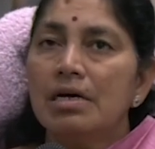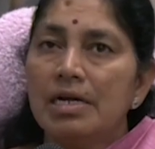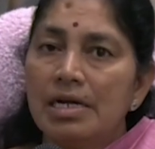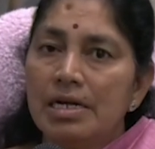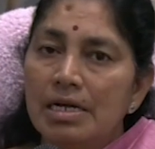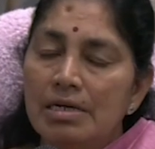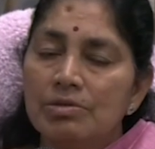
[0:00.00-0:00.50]

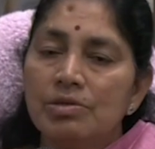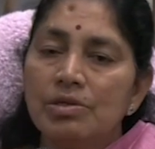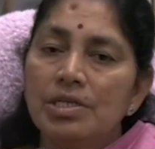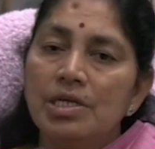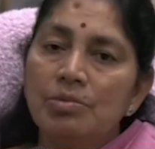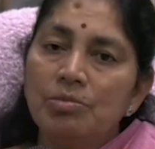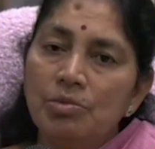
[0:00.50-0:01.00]
రెండు
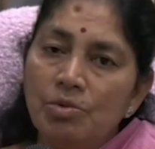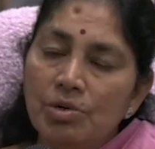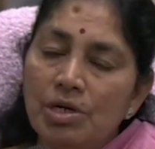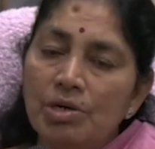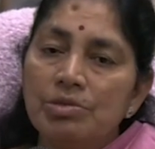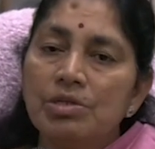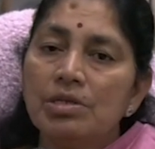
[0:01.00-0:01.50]
అవుతుంది
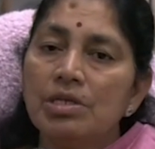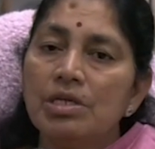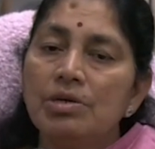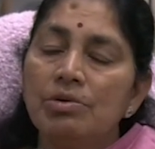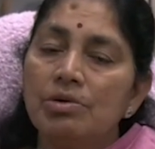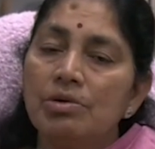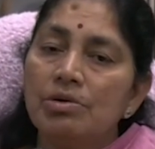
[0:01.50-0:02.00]
మూడు అవుతుంది
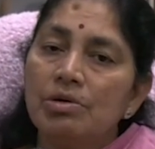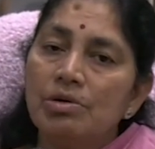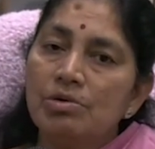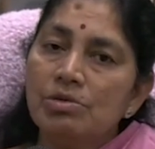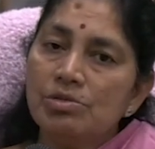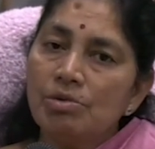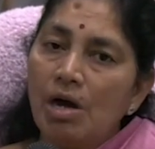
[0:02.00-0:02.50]
ఒక్కొక్క
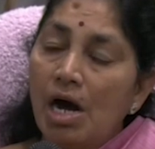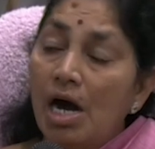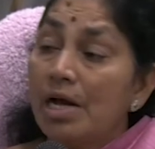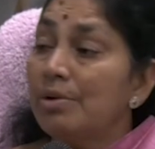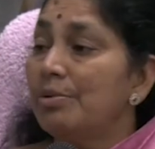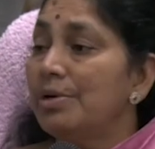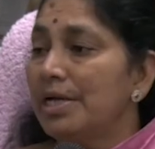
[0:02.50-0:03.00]
రోజు
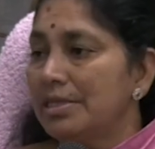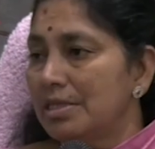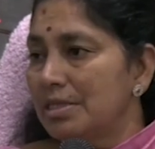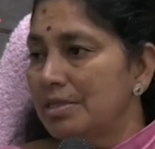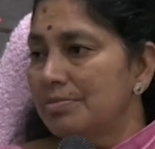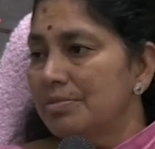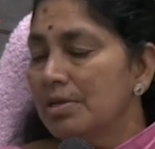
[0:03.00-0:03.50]
ఆరు కూడా
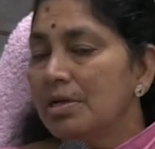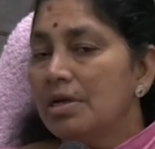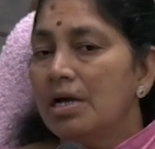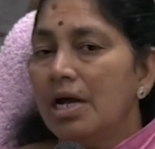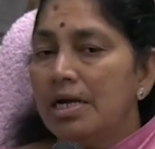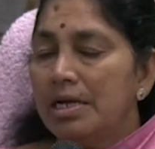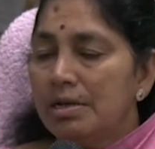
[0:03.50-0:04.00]
అవుతుంది
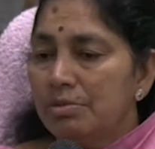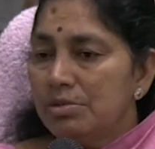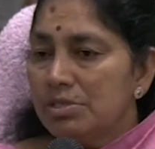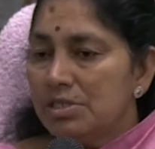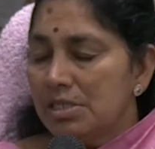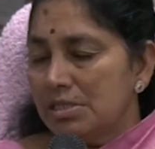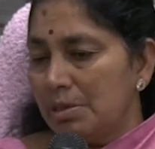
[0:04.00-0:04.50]
అంటే
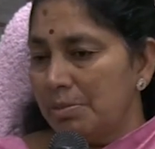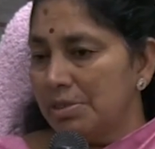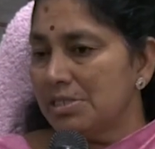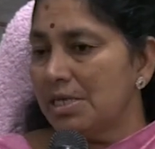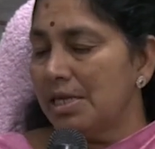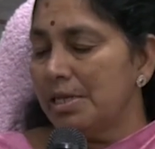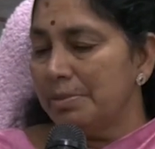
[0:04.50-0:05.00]
వచ్చే
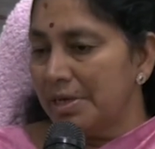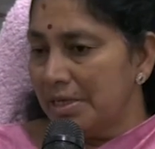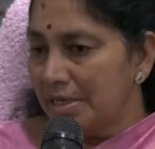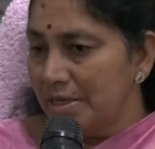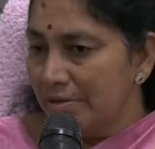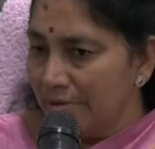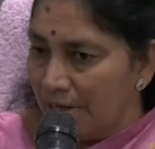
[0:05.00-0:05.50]
సమస్యల్ని
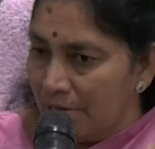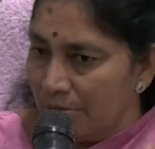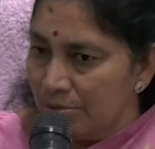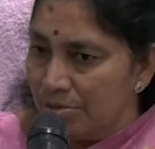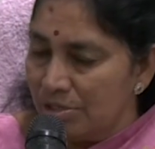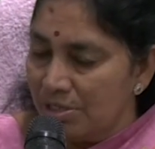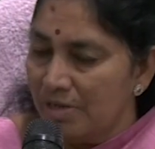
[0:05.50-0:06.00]
బట్టి వాళ్ళు
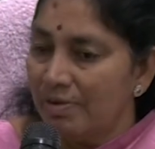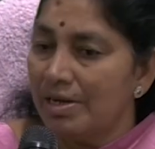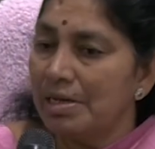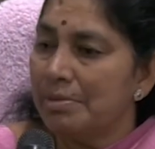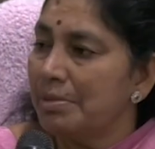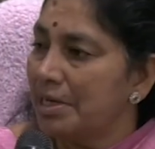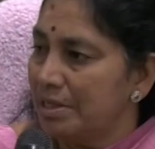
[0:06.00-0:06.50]
వచ్చే
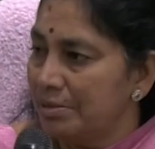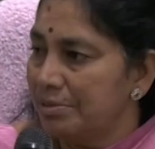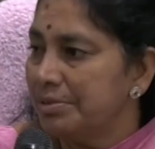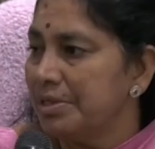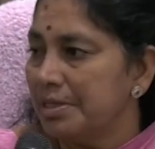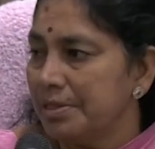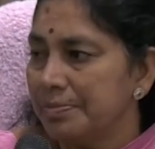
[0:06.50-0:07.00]
వాళ్ళని బట్టి
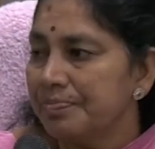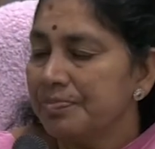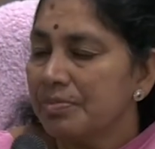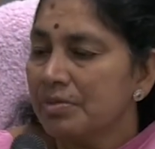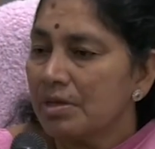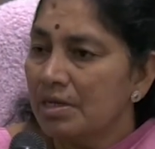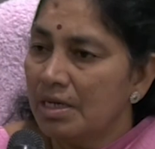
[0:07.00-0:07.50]
ఉంటుంది
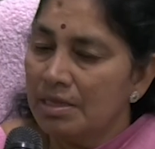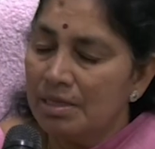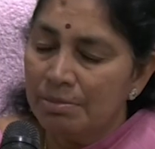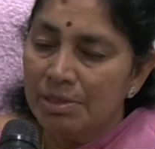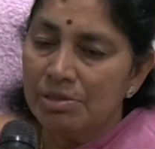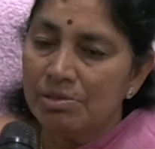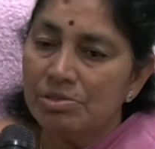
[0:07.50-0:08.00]

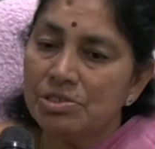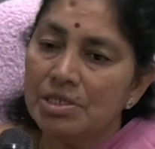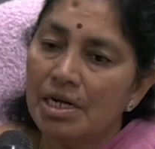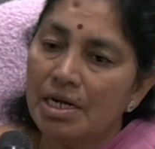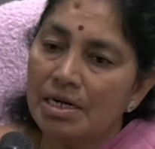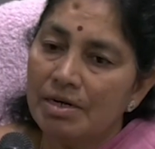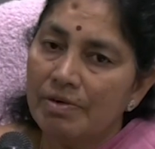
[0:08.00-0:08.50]
ఎంతమంది
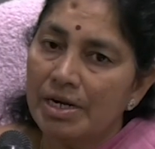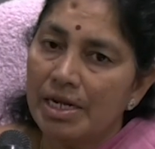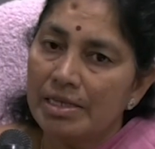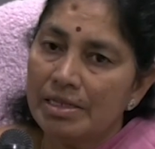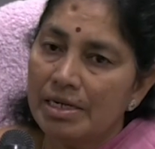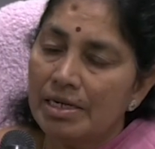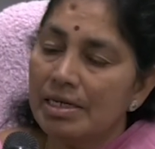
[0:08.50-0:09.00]
వచ్చినా అక్కడ
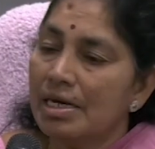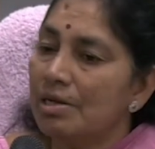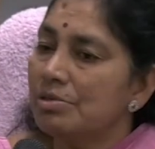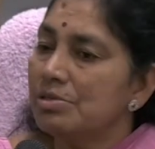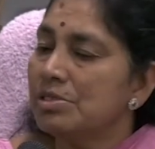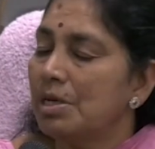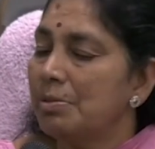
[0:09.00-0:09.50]
వాళ్ళందరినీ
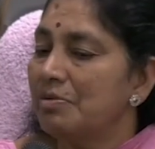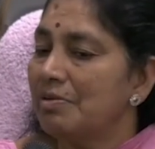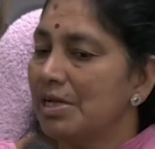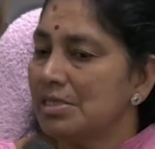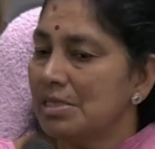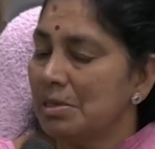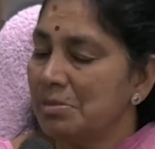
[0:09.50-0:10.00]
కలుస్తాము
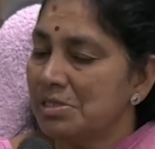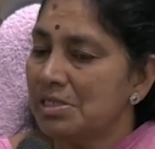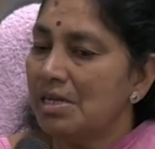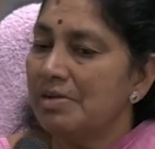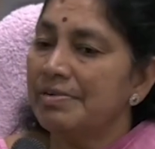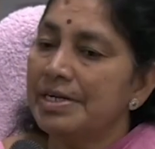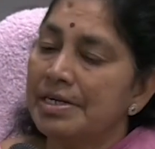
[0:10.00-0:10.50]
వాళ్ళ
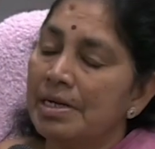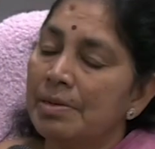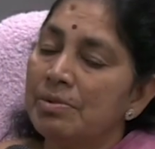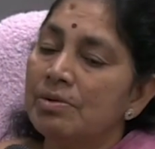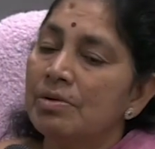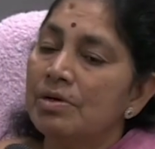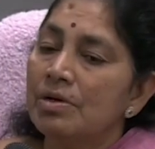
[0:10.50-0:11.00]
సమస్యలు
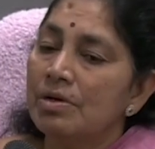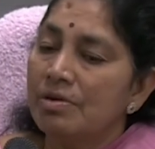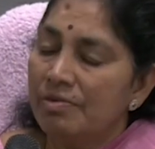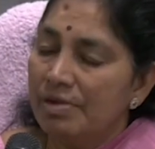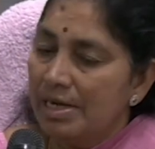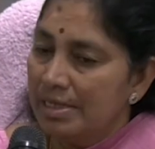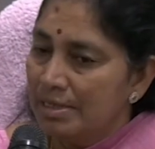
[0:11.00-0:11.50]
వింటాము
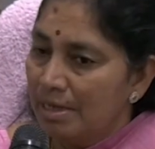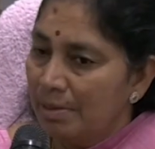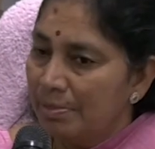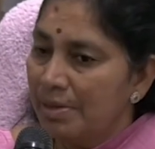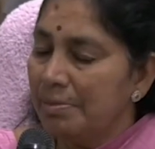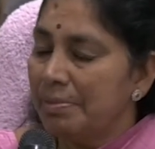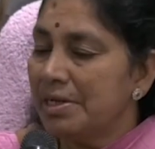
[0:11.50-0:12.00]
వీలైతే
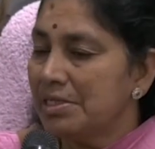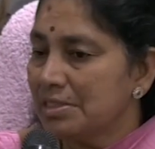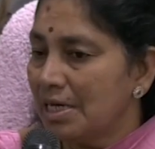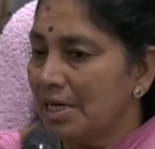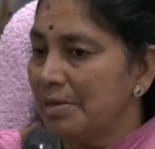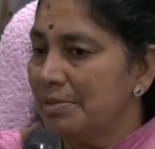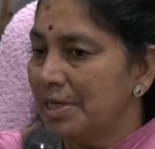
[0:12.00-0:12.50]
అప్పుడే
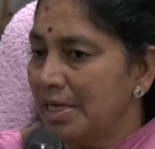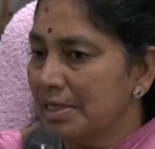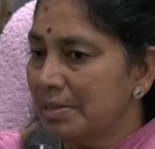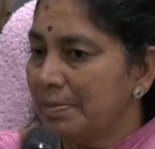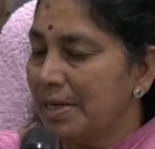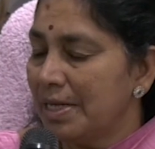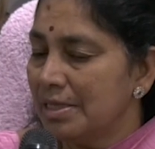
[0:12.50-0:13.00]
పరిష్కారం
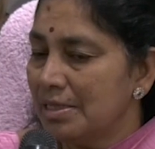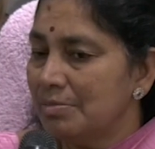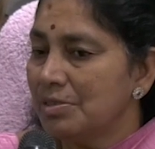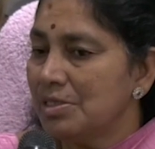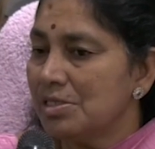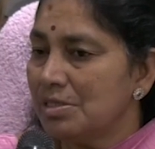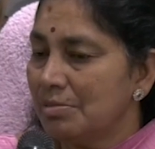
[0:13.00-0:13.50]
చేయడానికి ప్రయత్నం
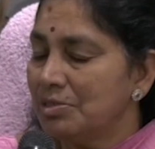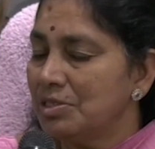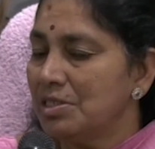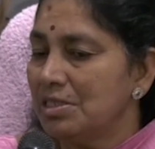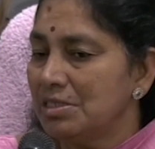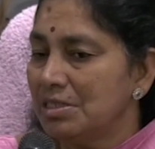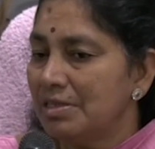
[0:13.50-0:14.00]
చేస్తాం
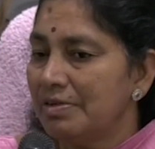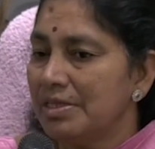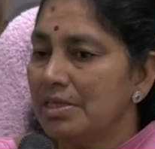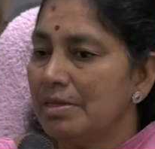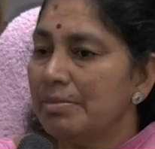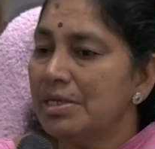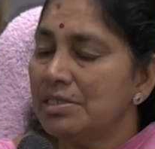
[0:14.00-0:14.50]
చిన్న చిన్నవి
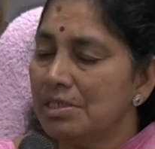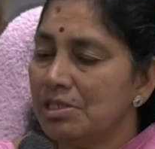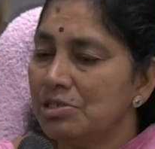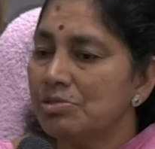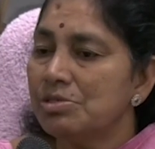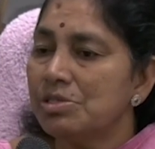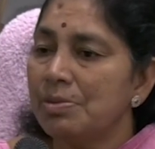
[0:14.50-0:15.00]
అయితే మేజర్
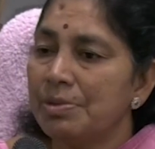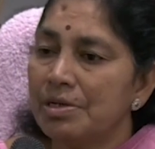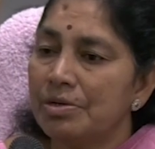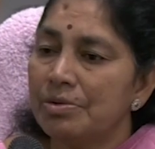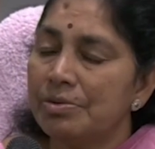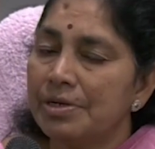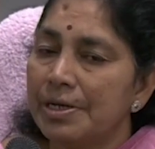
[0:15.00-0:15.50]
ఇష్యూస్
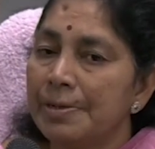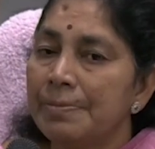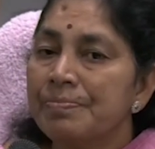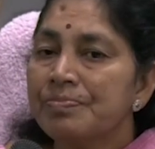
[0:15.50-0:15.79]
ఏమన్నా ఉంటే